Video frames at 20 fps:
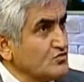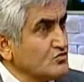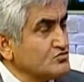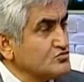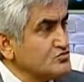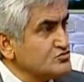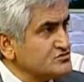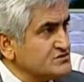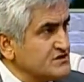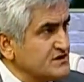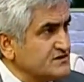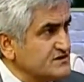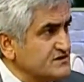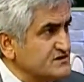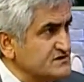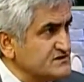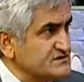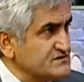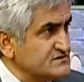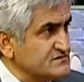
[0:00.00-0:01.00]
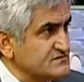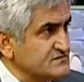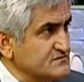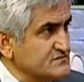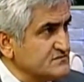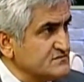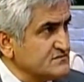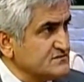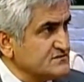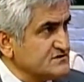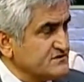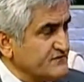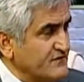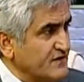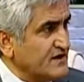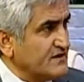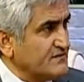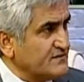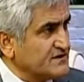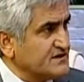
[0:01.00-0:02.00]
108
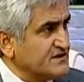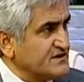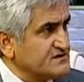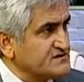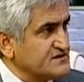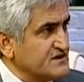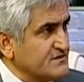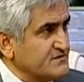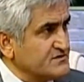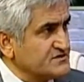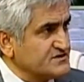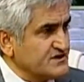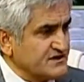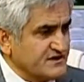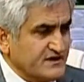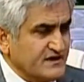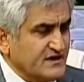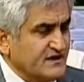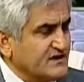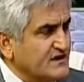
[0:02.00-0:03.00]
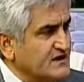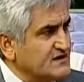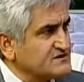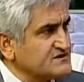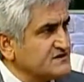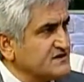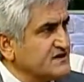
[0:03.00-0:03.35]
şifalı bitki incelemiş. Şekere karşı